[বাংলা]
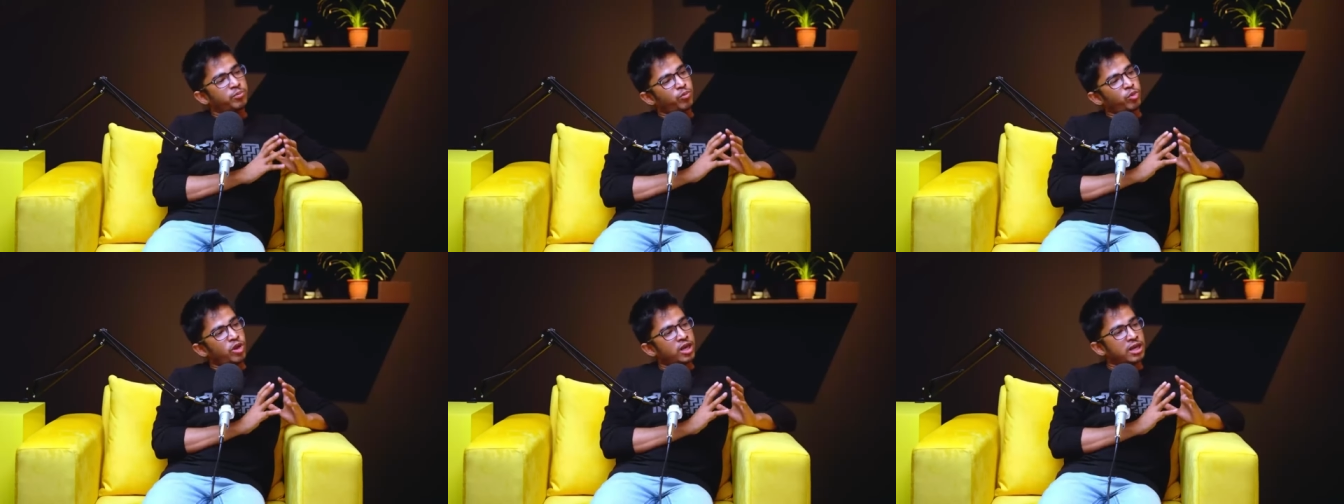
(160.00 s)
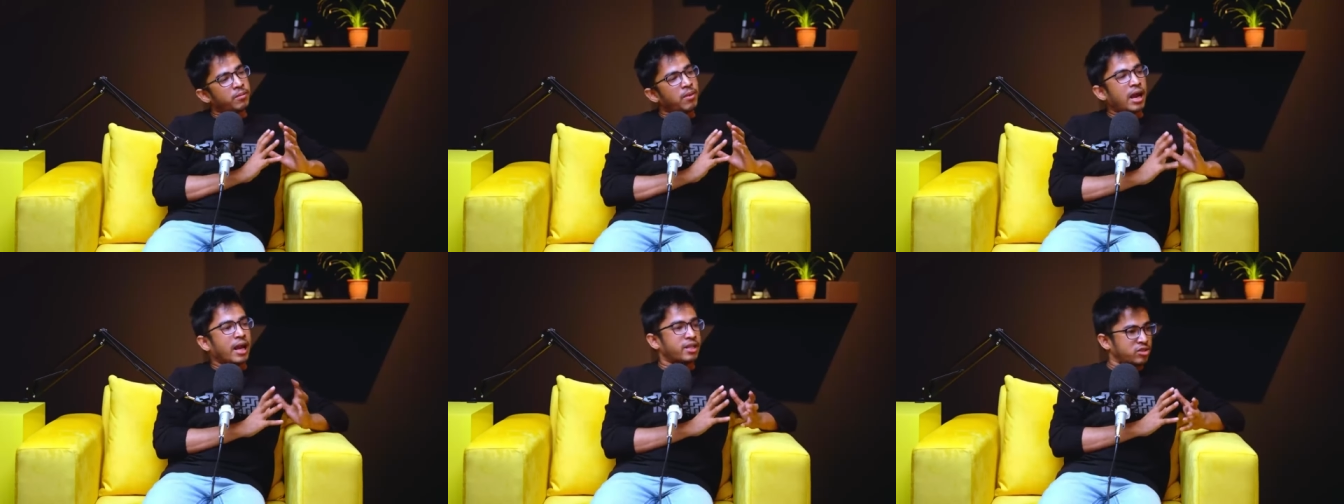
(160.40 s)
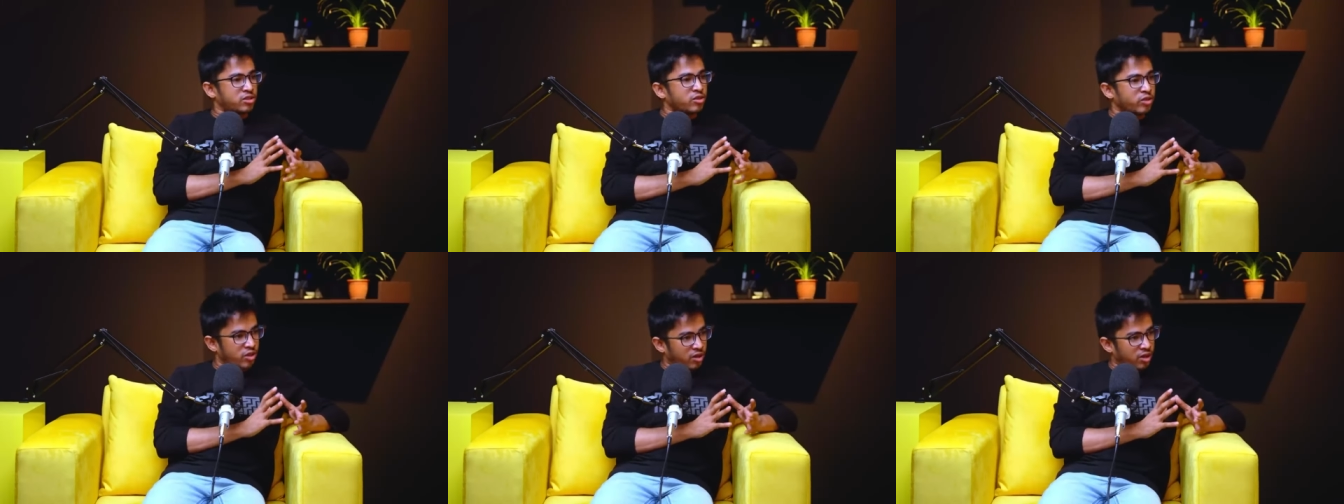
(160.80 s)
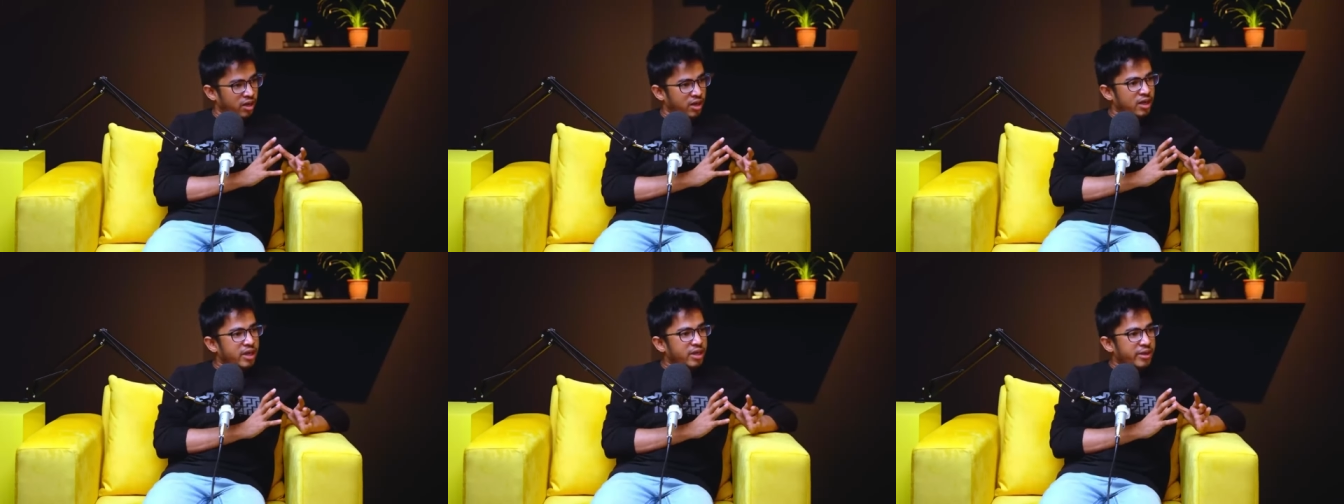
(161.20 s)
এটা পুরোটা বাংলাদেশে তৈরি
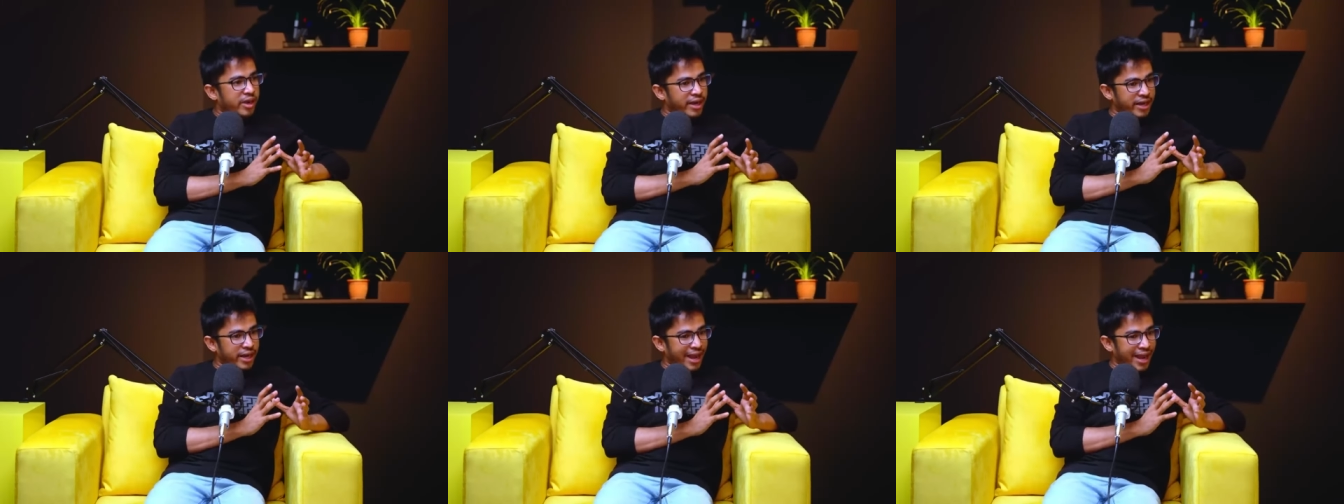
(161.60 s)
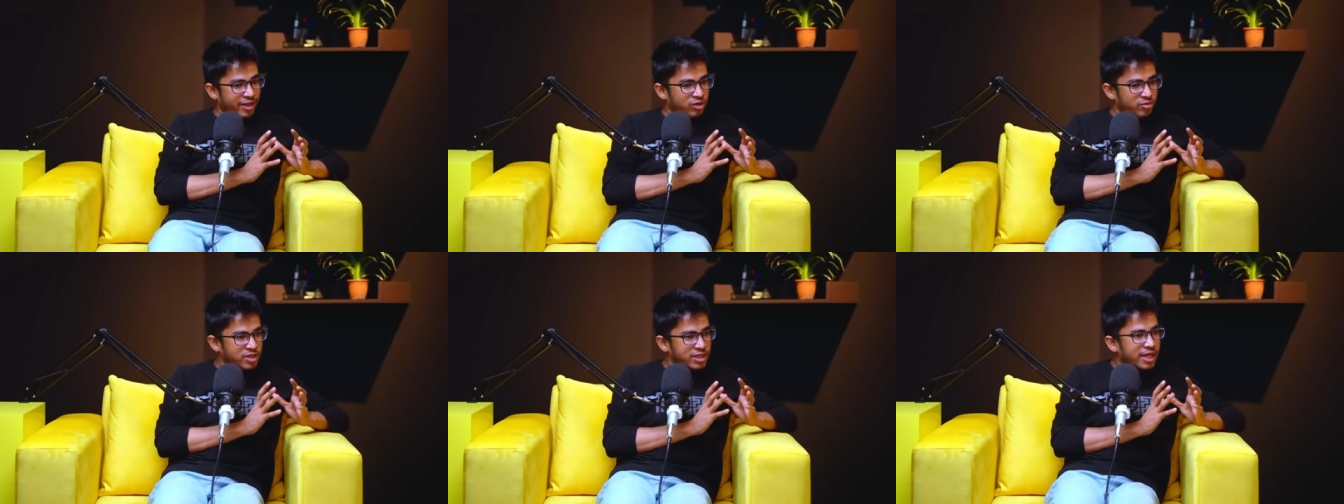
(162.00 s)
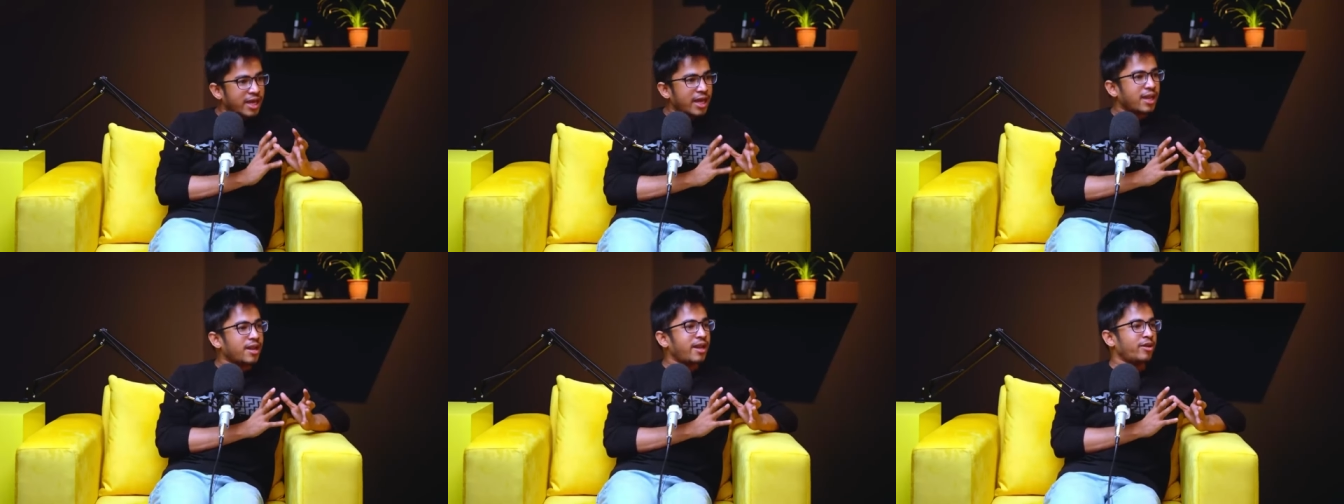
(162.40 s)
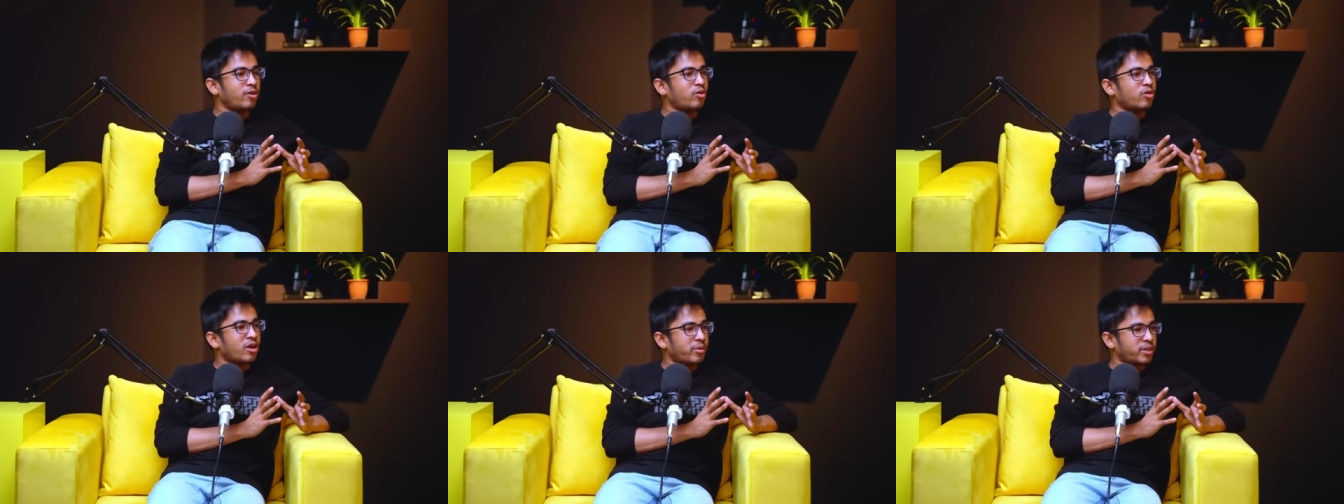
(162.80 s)
করা মানে একদম সিঙ্গেল লাইন
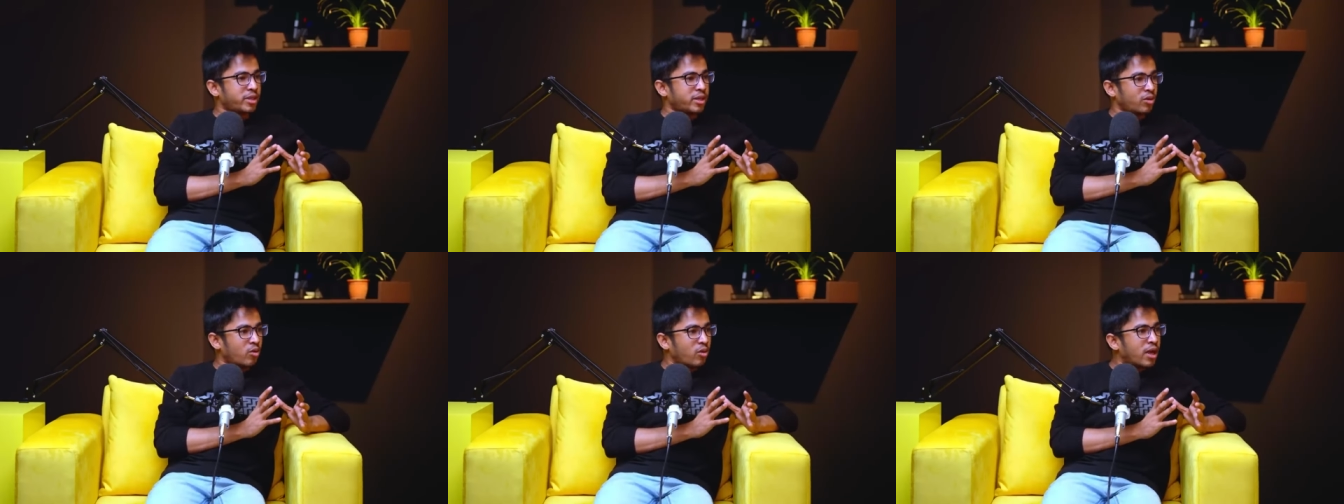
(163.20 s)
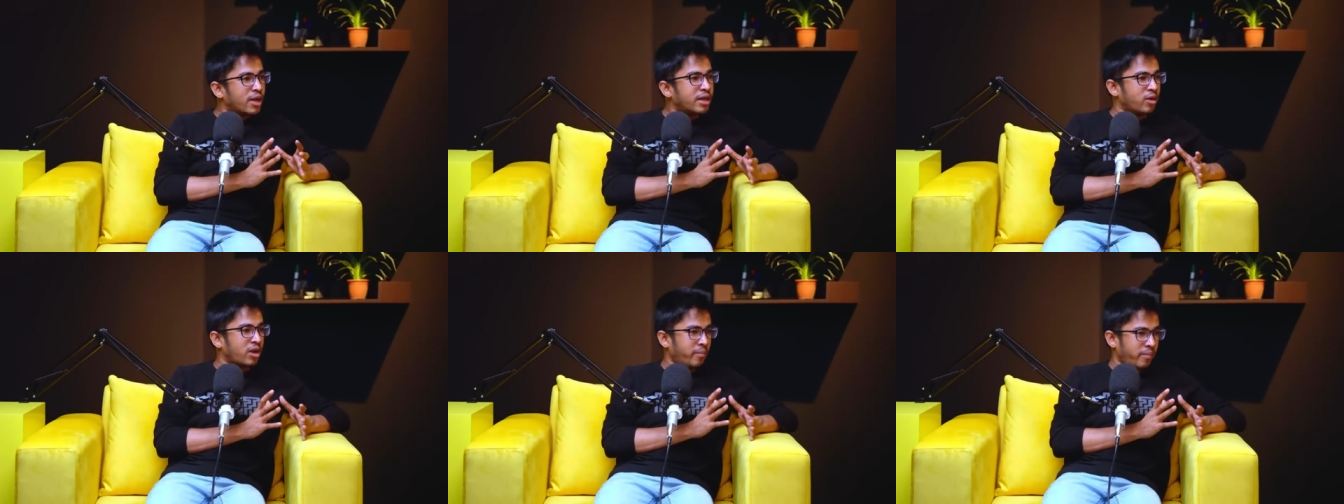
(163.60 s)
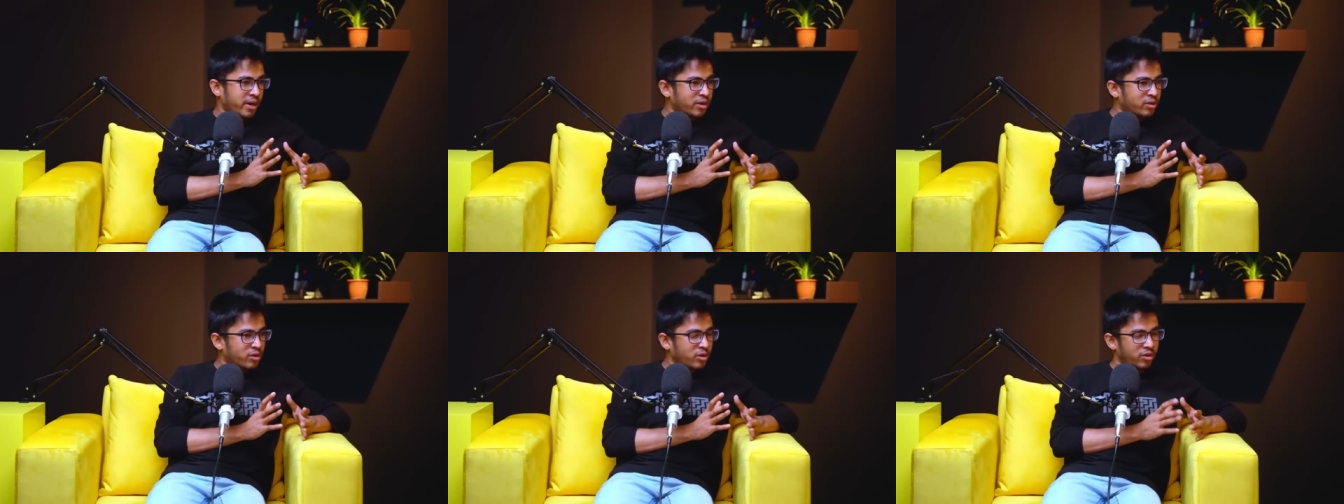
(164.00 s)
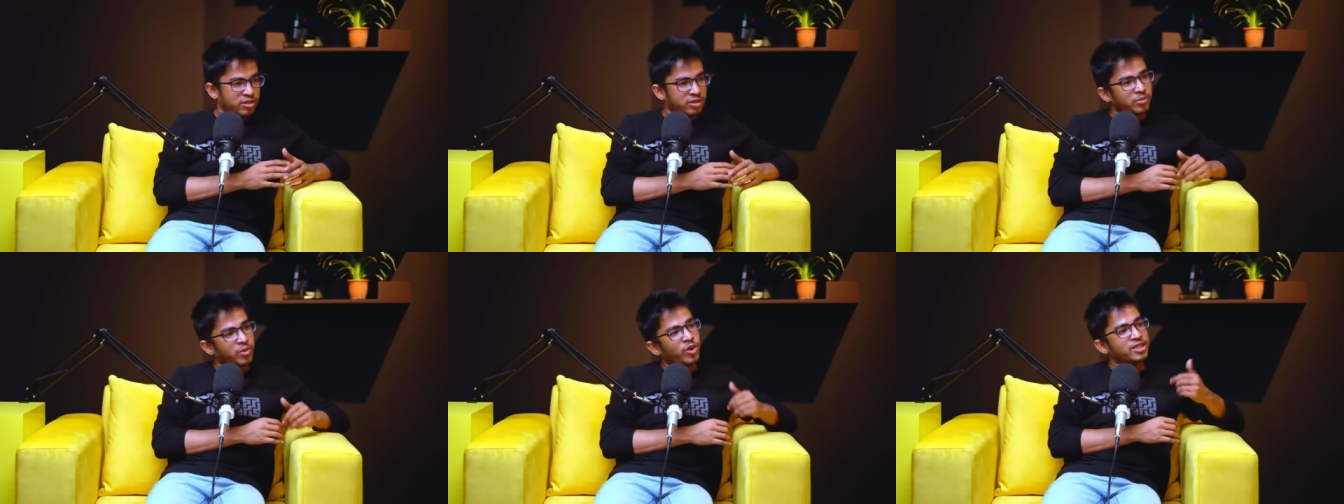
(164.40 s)
কোড আমাদের লোকাল ডেভেলপাররা তৈরি
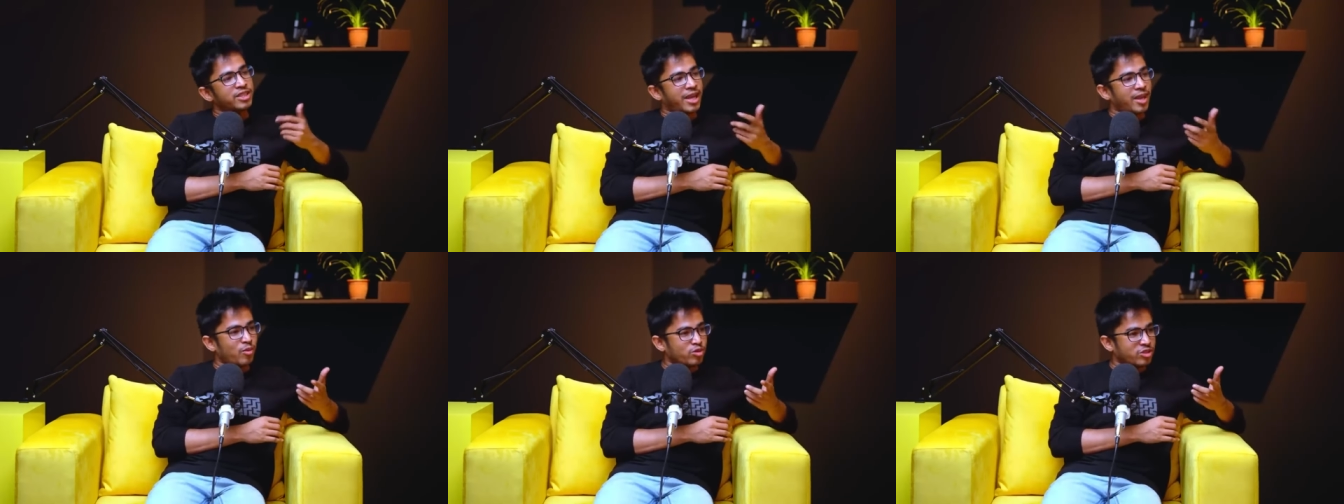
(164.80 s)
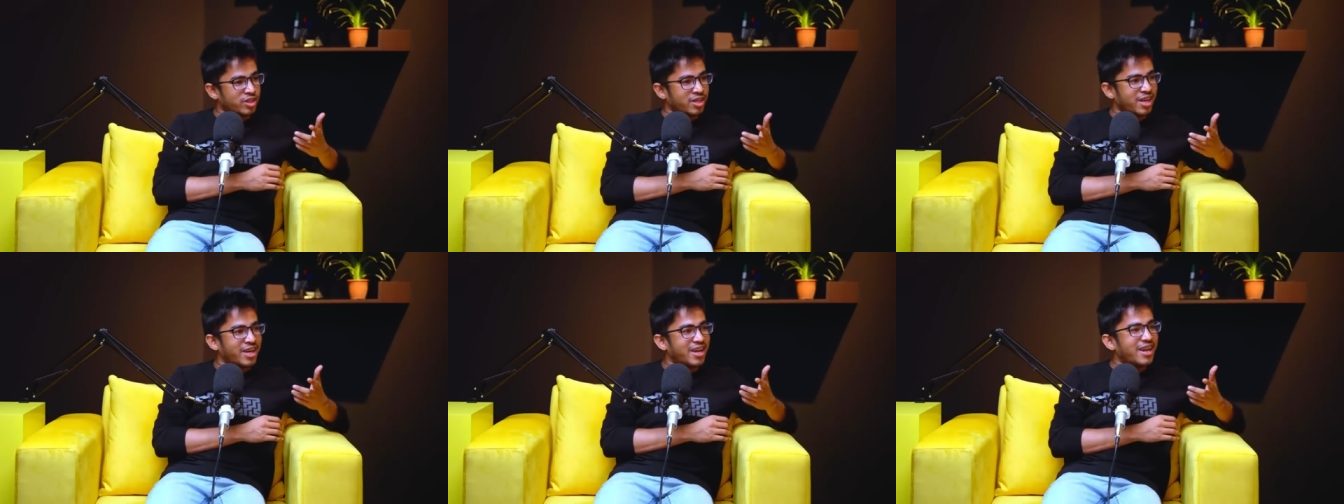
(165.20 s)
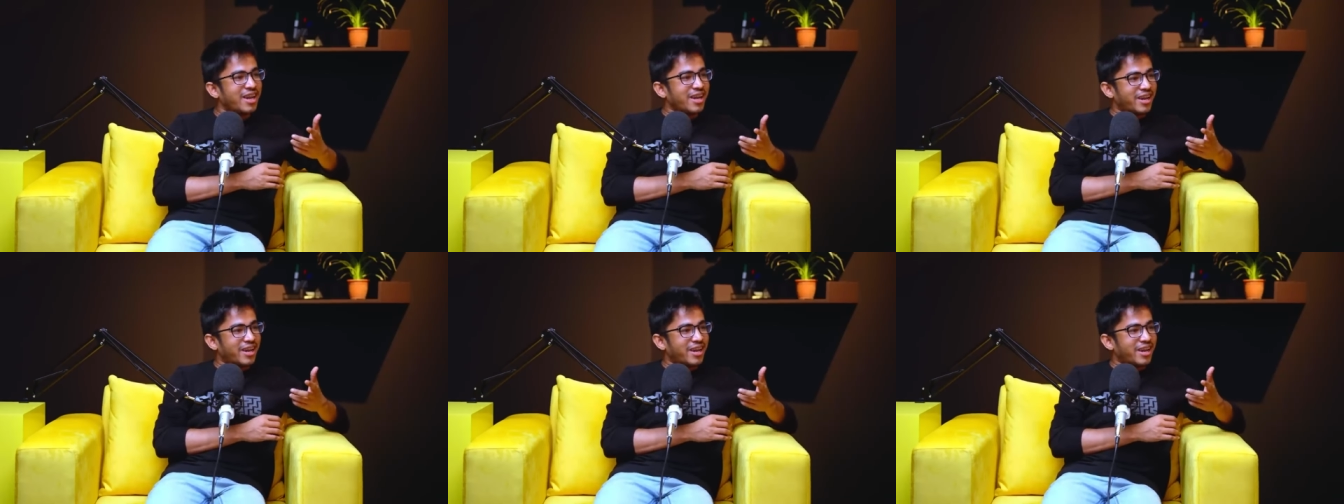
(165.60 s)
করছে আমি অনেক জায়গায় কোশ্চেনের